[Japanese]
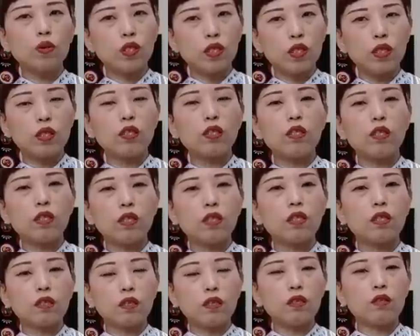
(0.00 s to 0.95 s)
自で出て
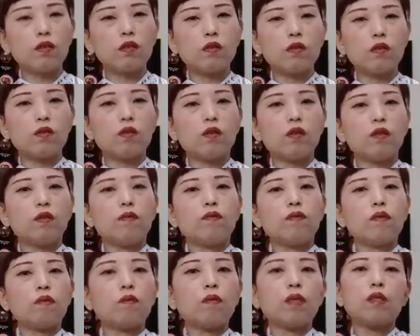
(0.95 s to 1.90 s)
たんです
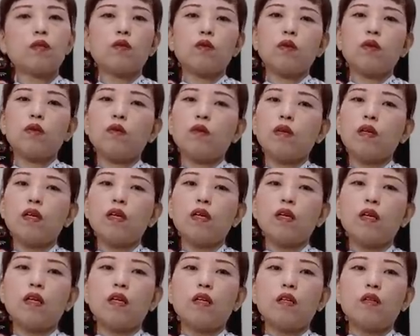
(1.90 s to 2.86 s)
でまあそれ
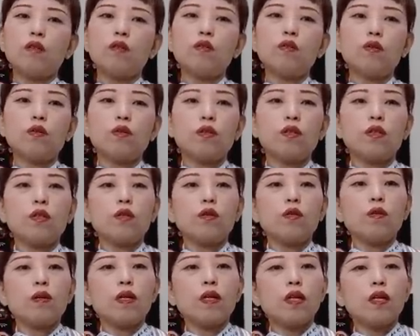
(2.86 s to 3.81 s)
はニュース拾
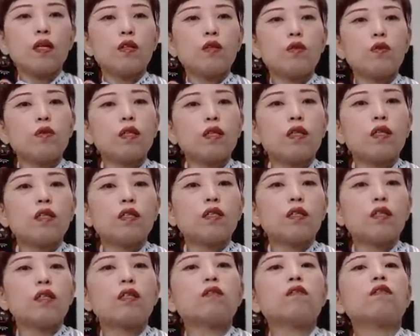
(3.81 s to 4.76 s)
わないと分か
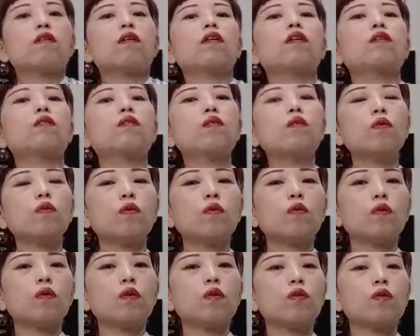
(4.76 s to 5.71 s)
んないぐらい
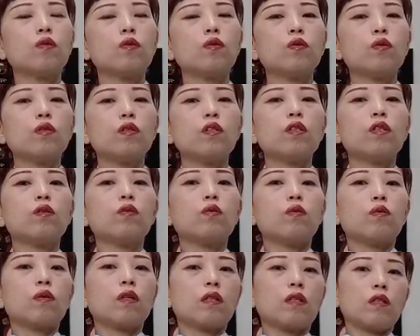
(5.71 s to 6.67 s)
の注意事
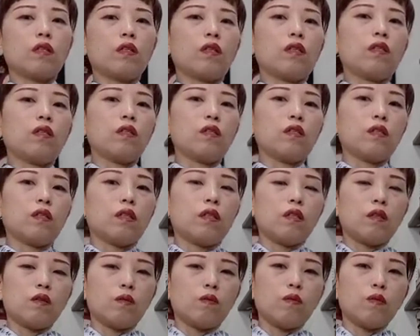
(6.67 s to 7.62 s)
項だったんですけ
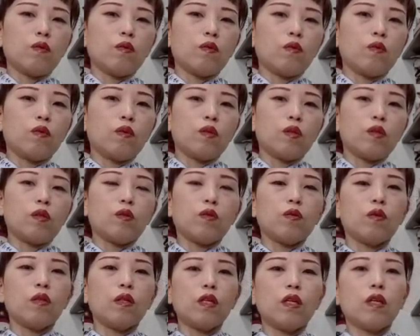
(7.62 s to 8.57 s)
れども一
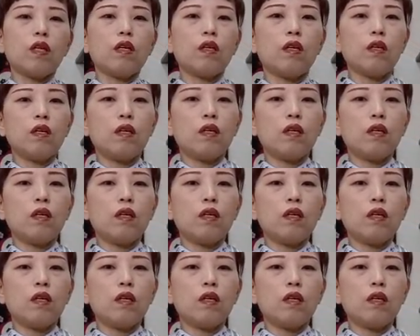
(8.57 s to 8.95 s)
応ね